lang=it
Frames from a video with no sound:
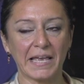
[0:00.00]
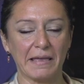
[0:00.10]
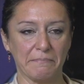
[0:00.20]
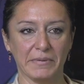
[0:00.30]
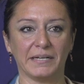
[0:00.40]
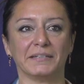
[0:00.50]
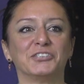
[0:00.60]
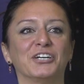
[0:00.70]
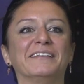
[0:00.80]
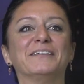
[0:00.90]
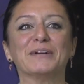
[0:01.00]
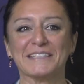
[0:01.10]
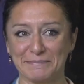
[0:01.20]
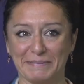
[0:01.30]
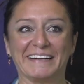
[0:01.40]
e mi riaccende una
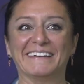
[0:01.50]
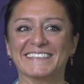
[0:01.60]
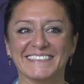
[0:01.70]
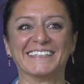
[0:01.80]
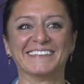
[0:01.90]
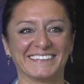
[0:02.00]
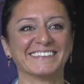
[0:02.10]
speranza.